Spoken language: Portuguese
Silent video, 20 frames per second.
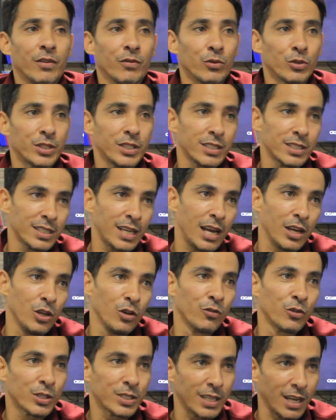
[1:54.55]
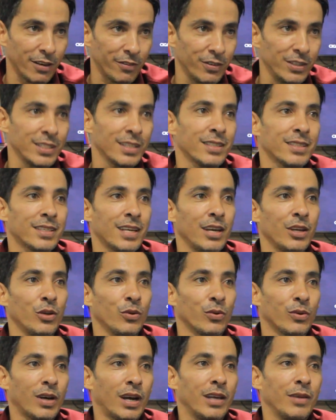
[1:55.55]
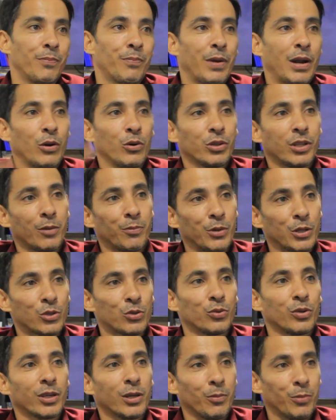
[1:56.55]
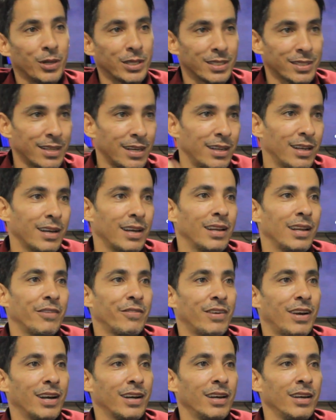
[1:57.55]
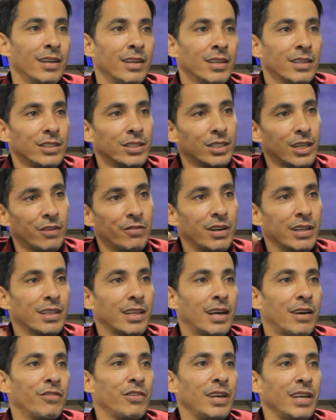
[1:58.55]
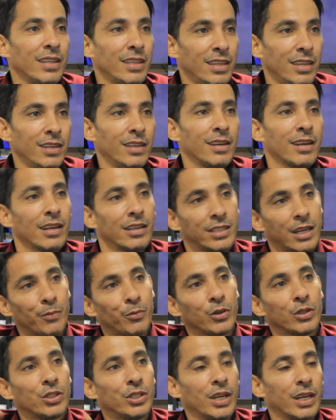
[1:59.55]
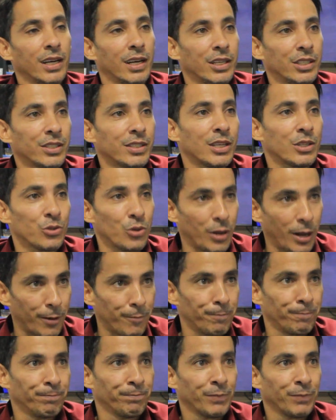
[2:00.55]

Você saiu, você avisa que saiu. Aí para outra pessoa que precisar daquela vaga, já vai estar tá a verdinha e já pode chegar e estacionar.